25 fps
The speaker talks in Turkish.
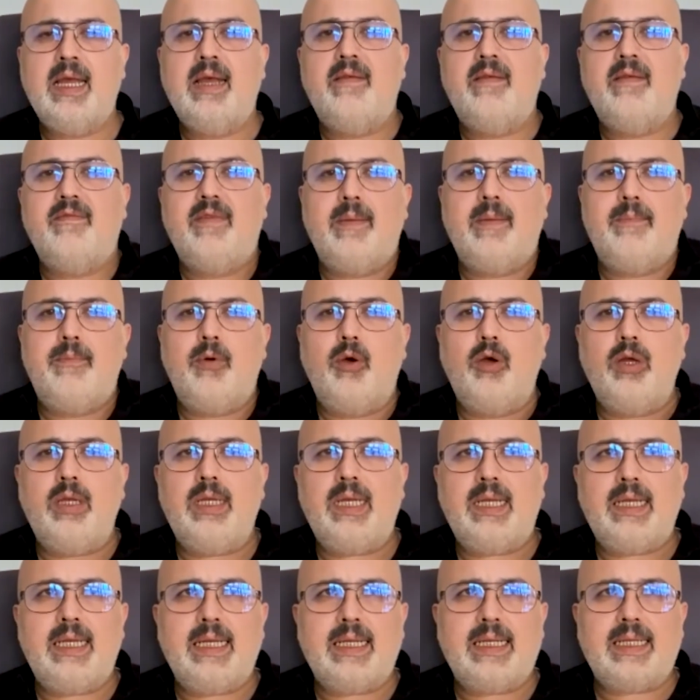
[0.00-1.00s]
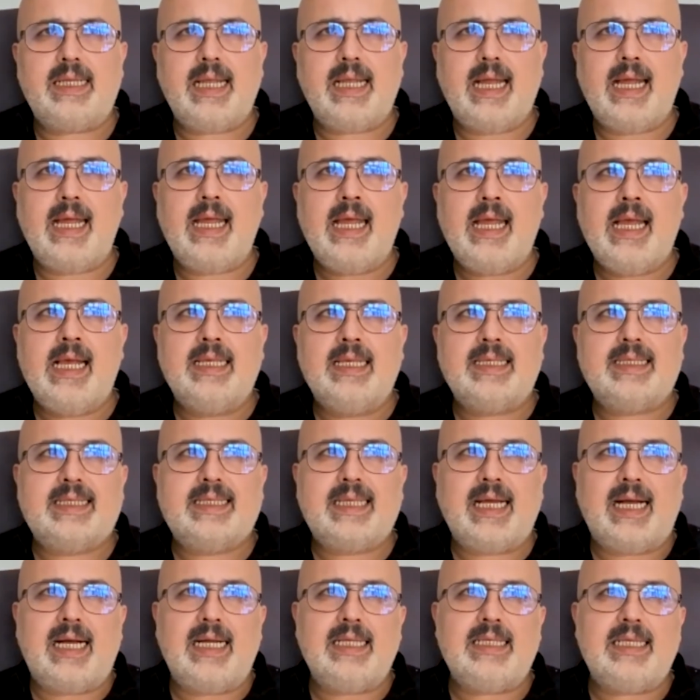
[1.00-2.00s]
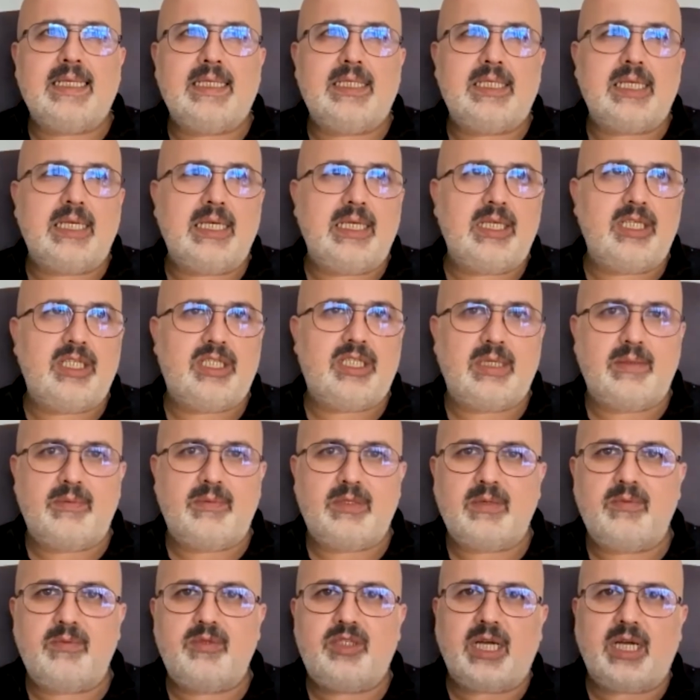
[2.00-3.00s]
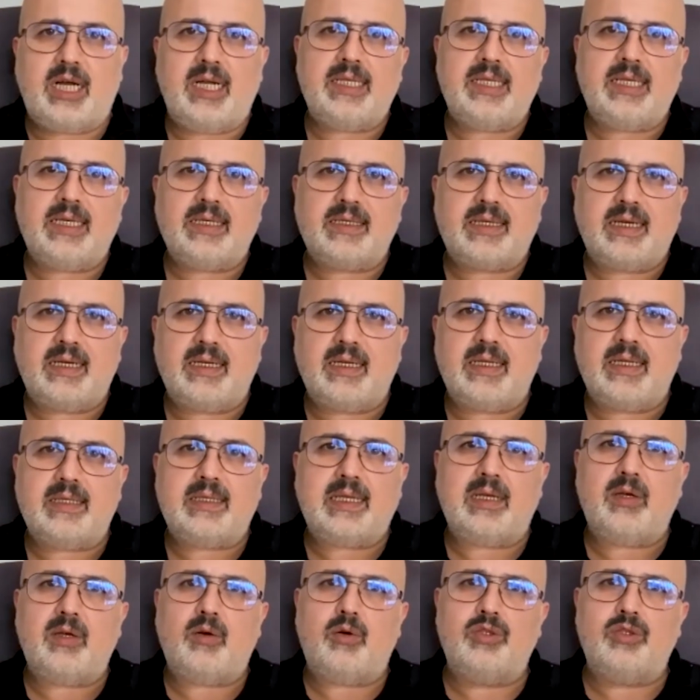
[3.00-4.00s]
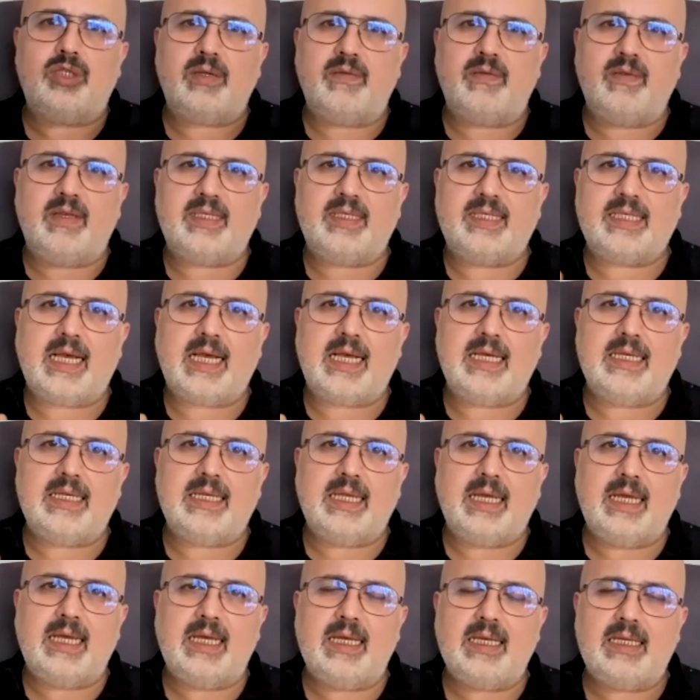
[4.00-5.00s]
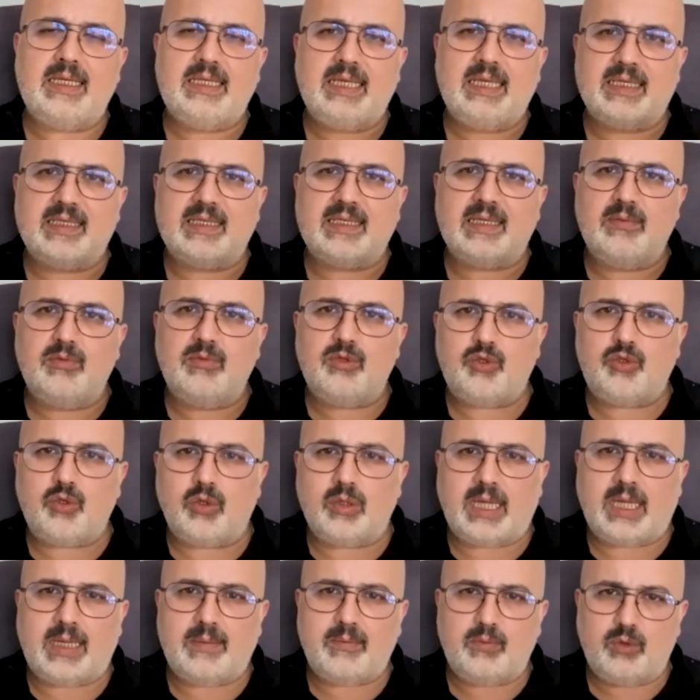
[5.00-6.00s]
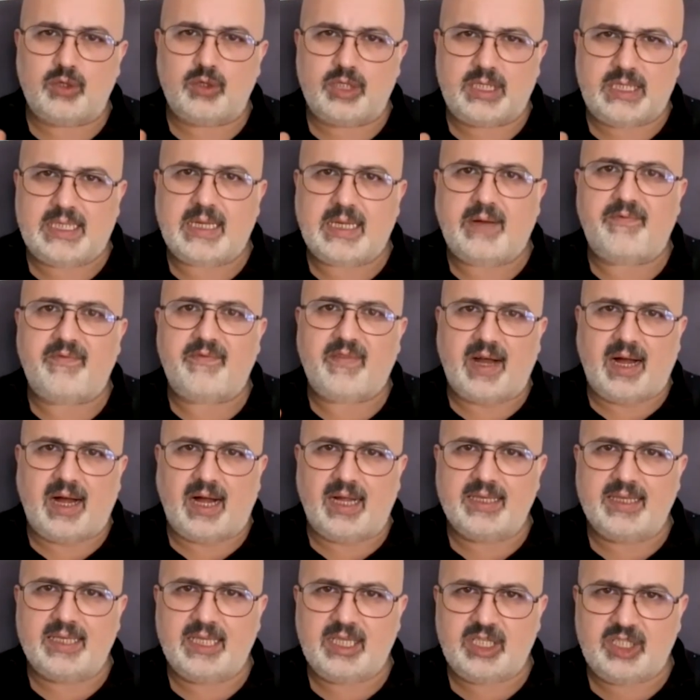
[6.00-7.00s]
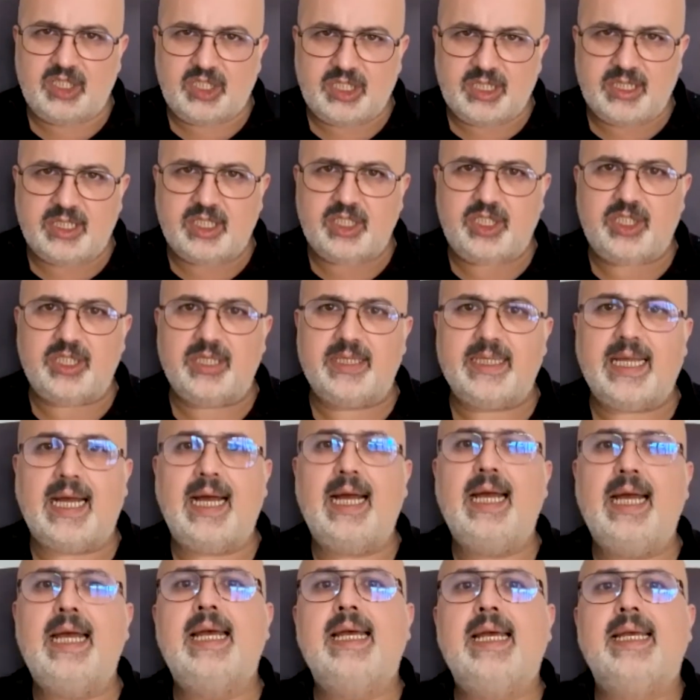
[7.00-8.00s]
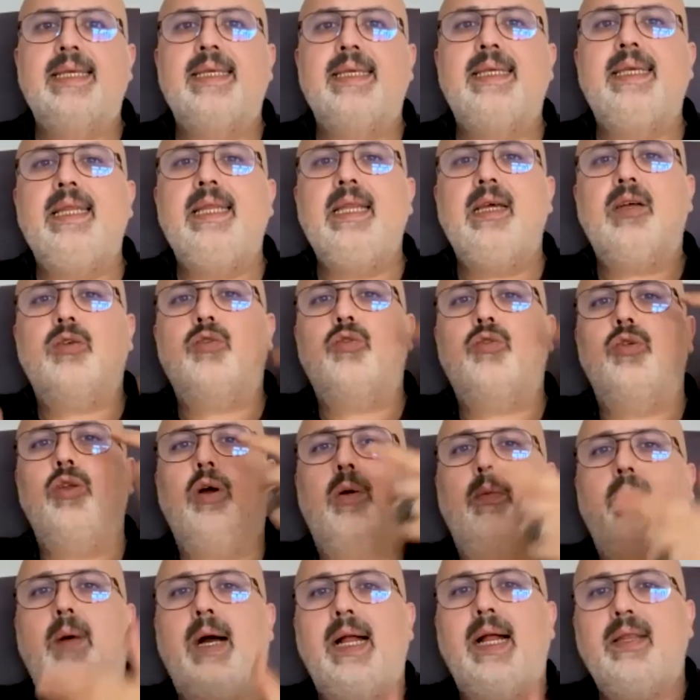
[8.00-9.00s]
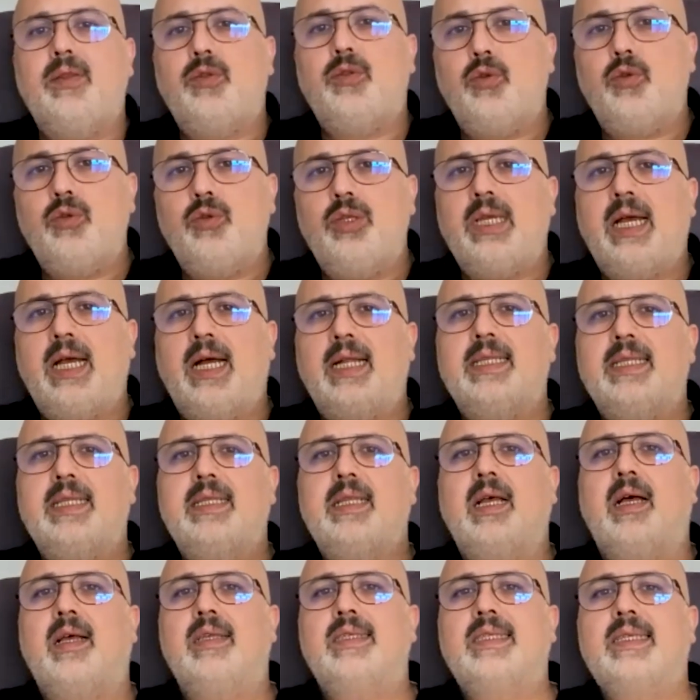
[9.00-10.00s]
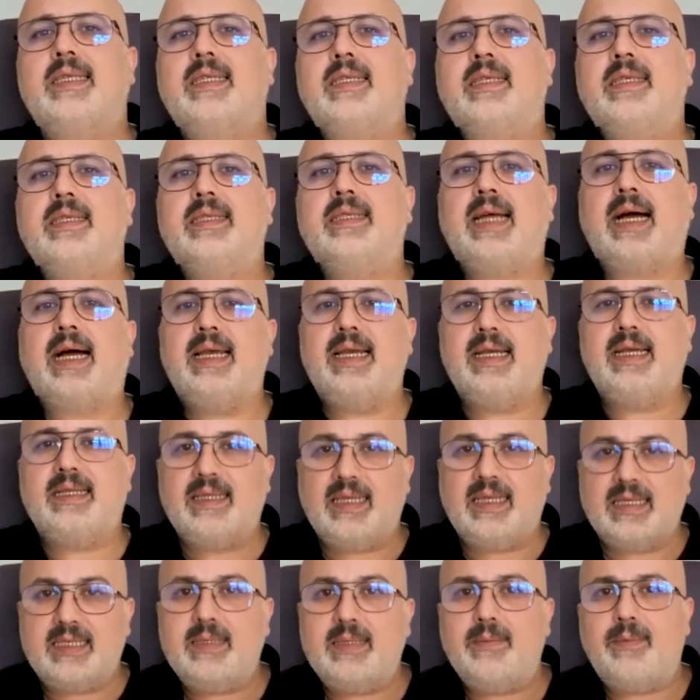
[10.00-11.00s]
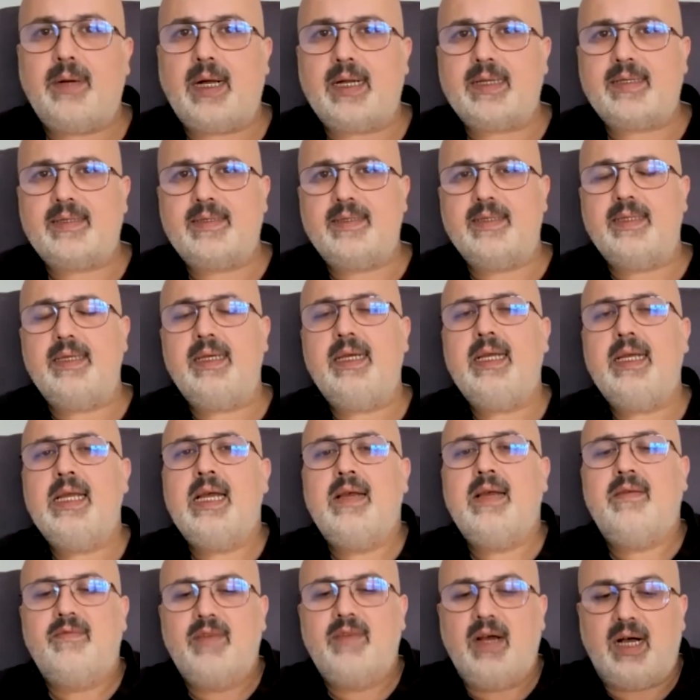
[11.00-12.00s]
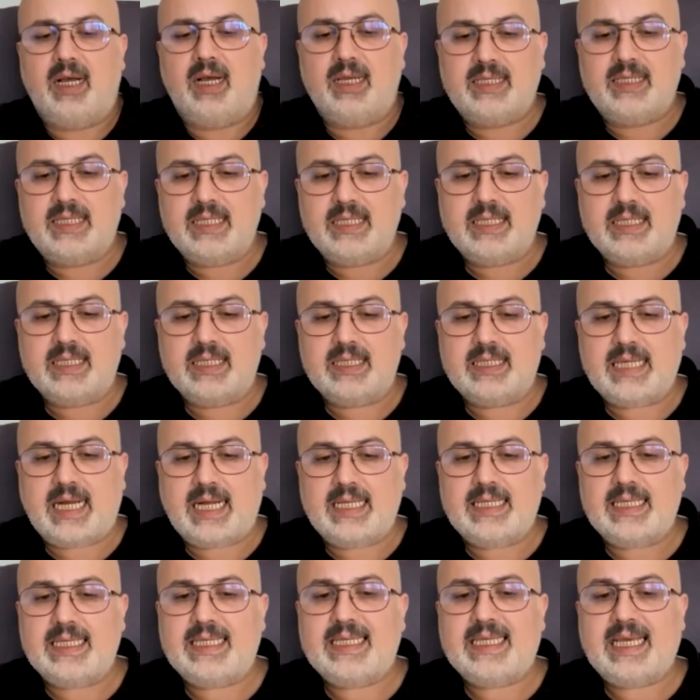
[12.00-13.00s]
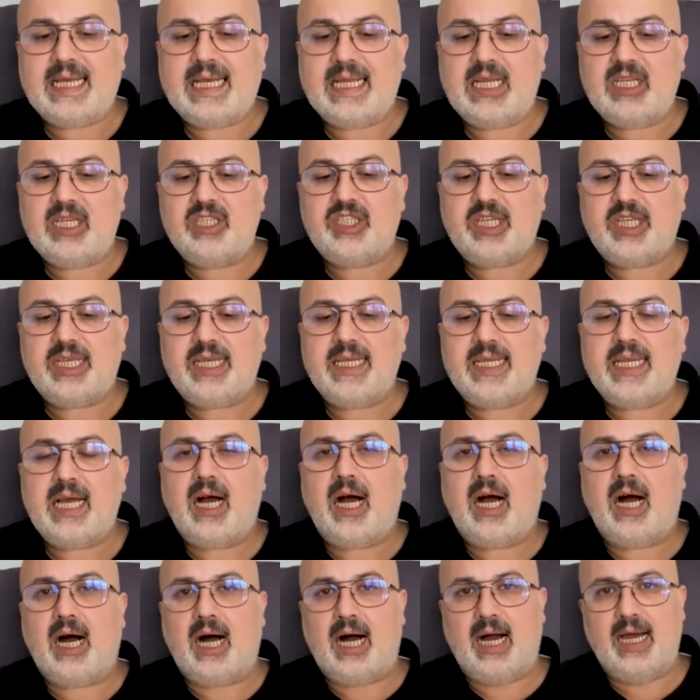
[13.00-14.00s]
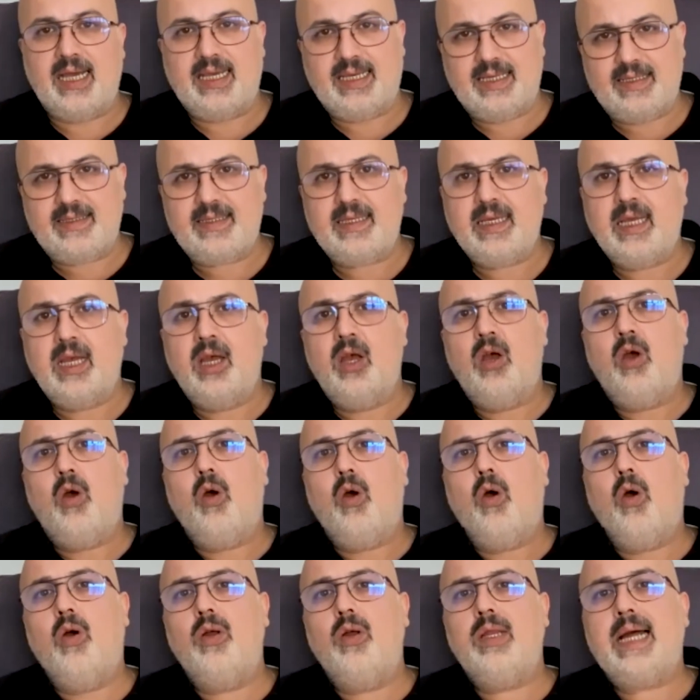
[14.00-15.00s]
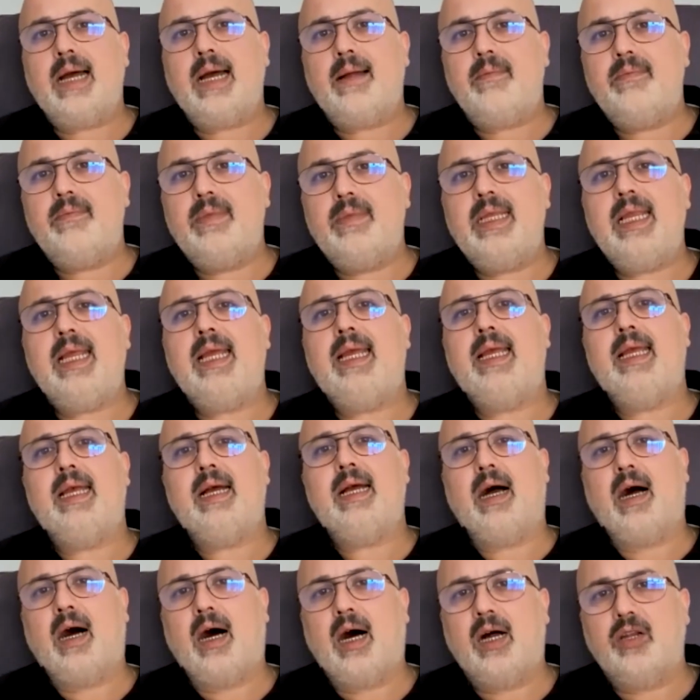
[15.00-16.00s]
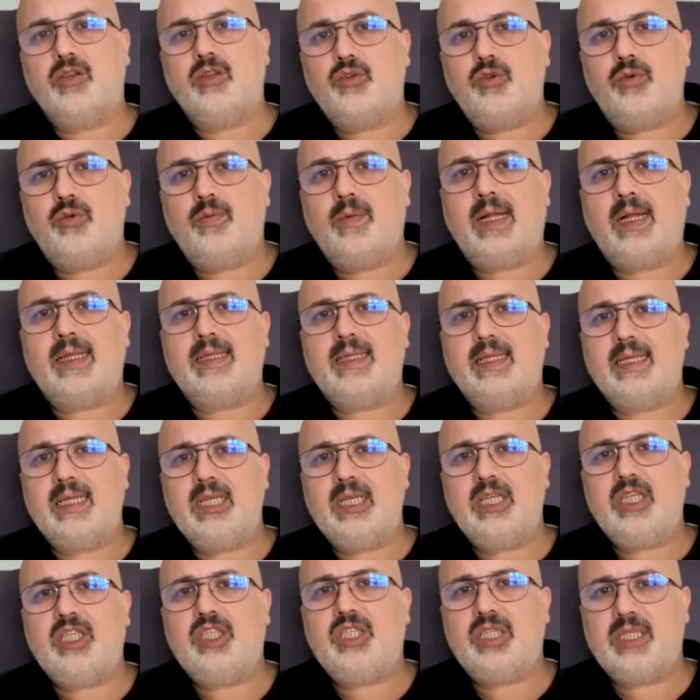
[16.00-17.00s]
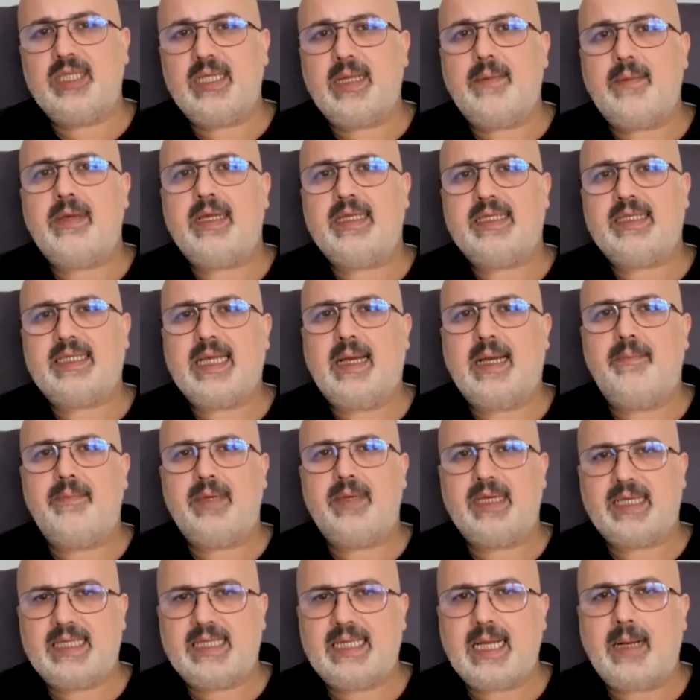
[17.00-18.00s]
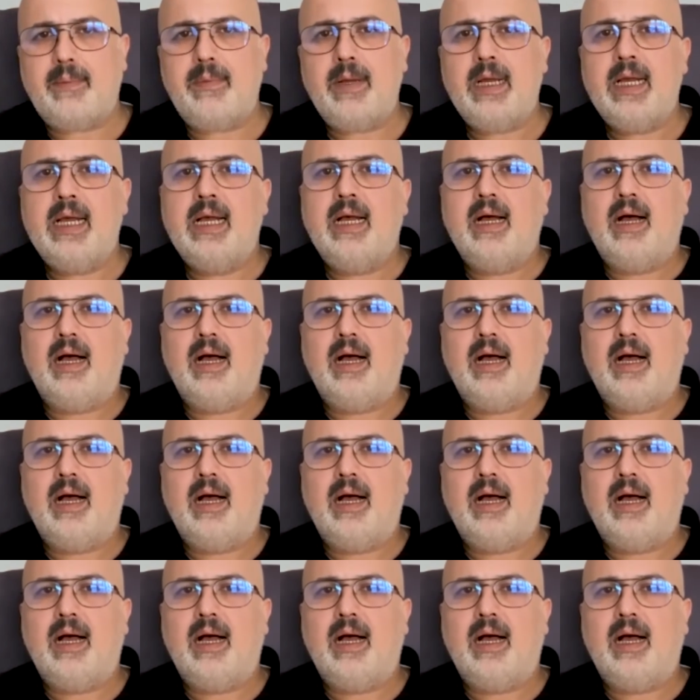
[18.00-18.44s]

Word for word: ve böylelikle sadece işte bizim Canan Karatay Hoca vesaire yazılmış olan bu kitap ve anlayışın dışında yine global dünyanın hazır gıdaya nasıl baktığı ve hazır gıdanın geleceğine ait önemli argümanları içinde besleyen bir kitap.